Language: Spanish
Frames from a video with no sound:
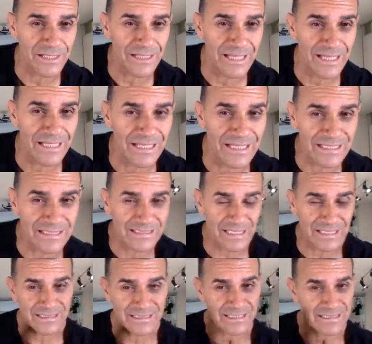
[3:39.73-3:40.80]
la iglesia
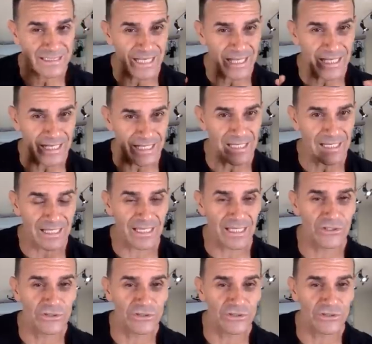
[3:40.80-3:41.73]
les hacía creer que ellos